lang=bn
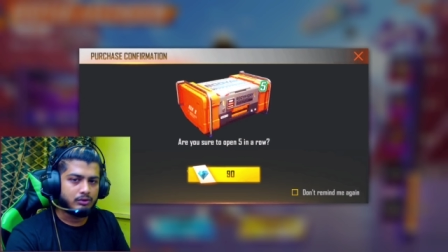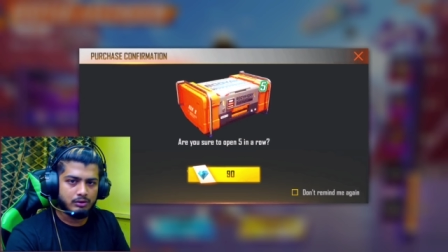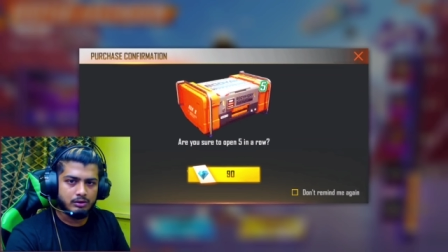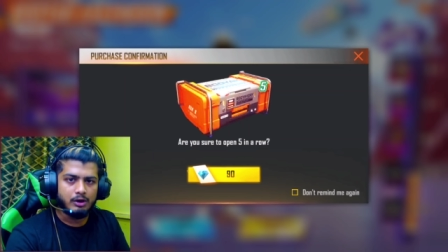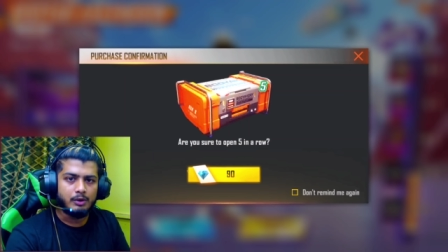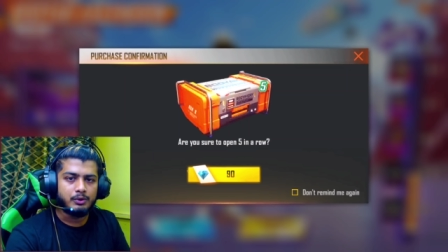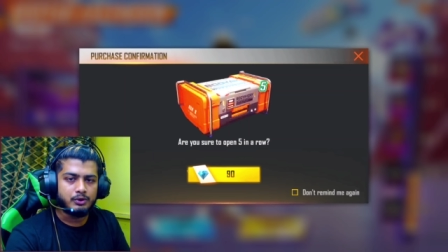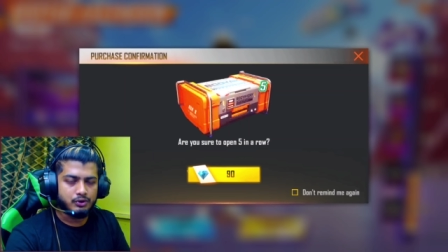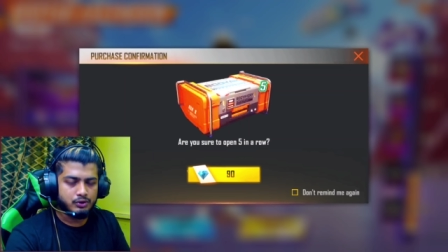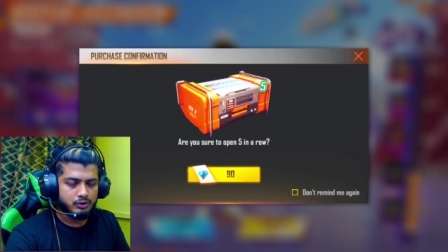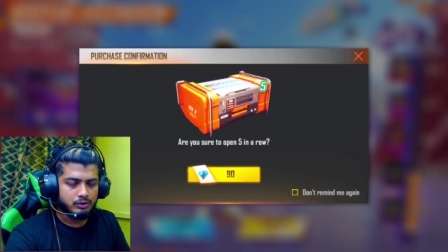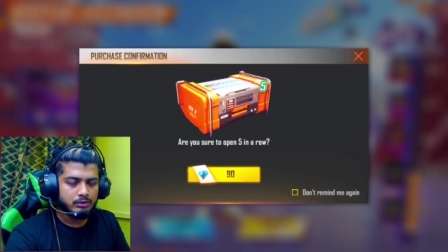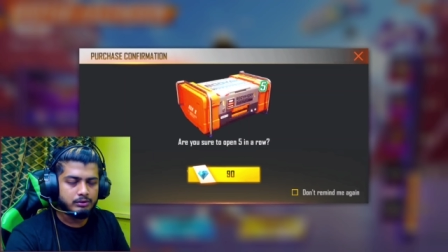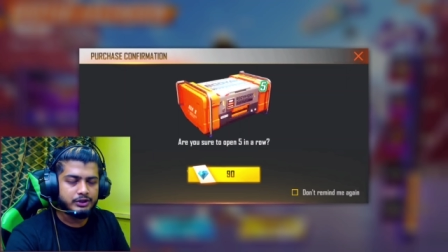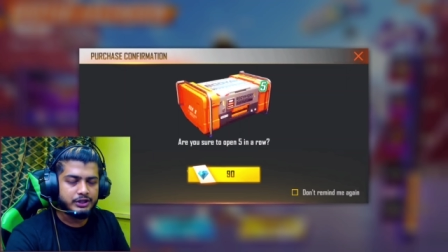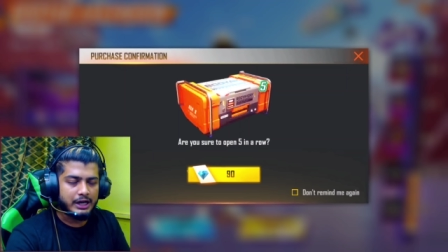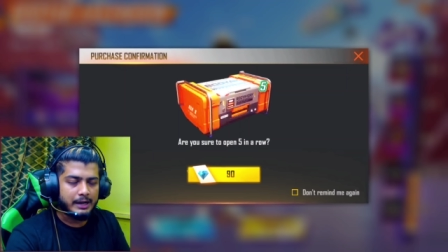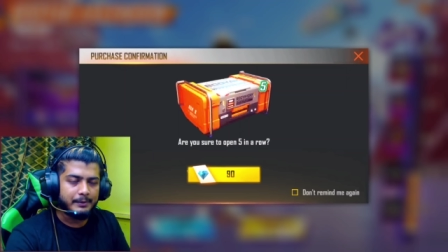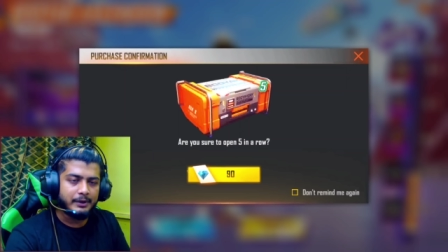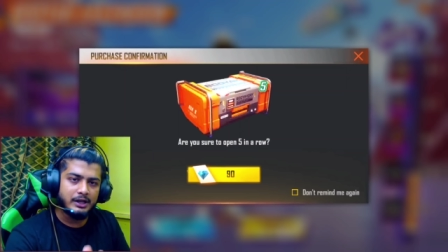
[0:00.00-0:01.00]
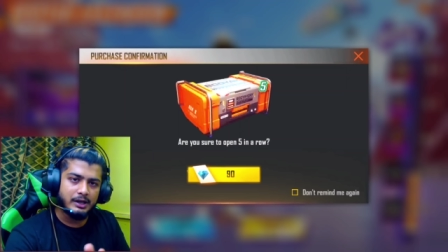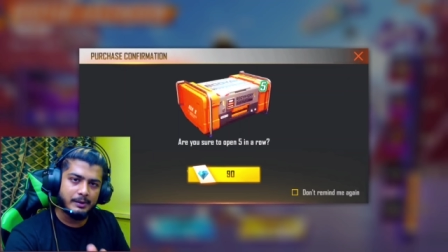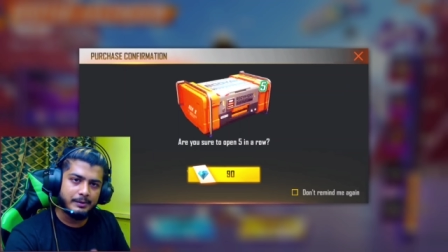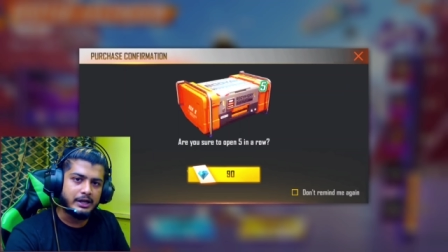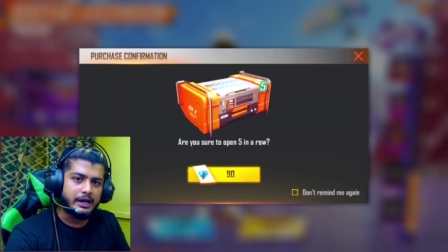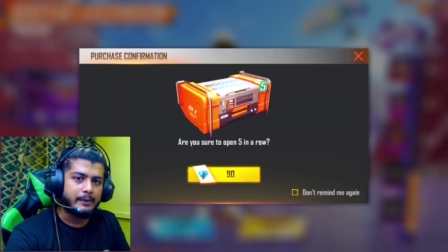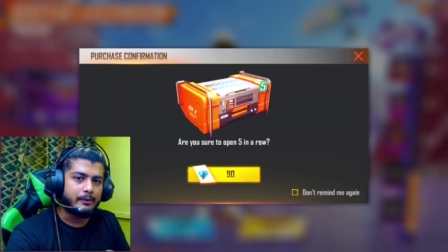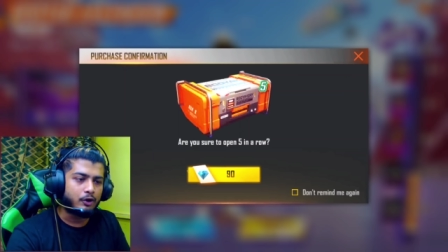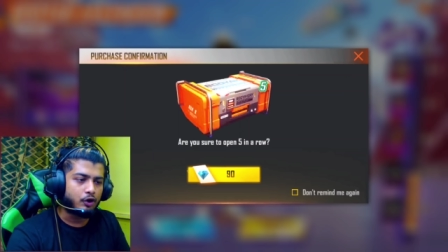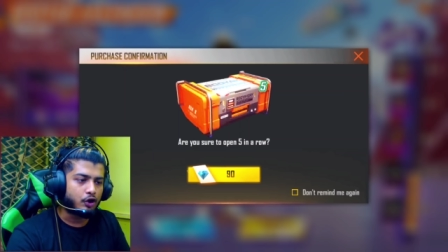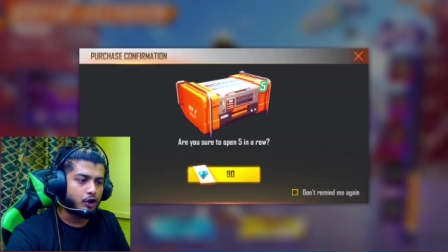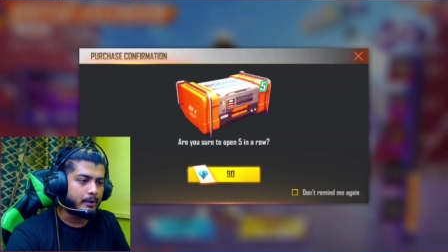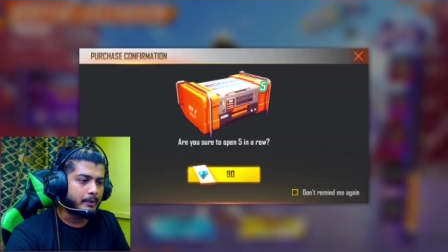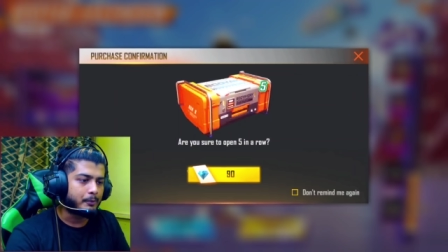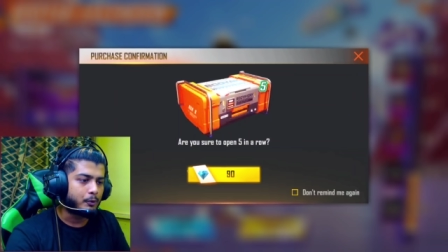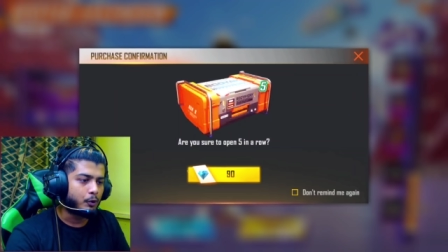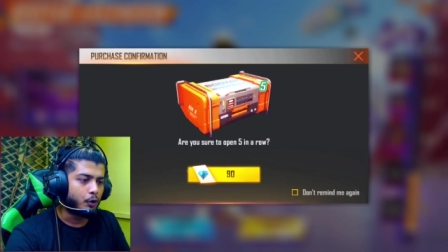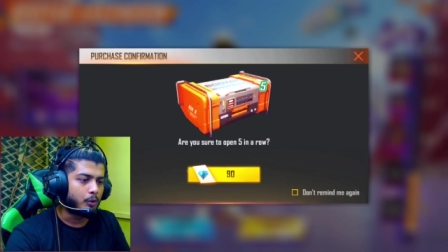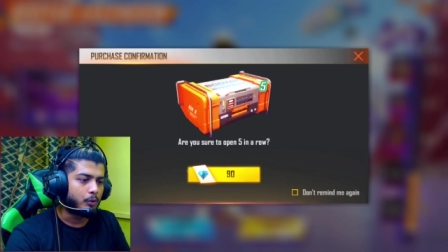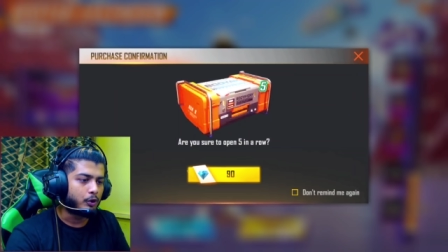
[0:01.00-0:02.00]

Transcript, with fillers: অবশ্য চাপ নিয়ে আমি ডায়মন্ড টপ আপ করবো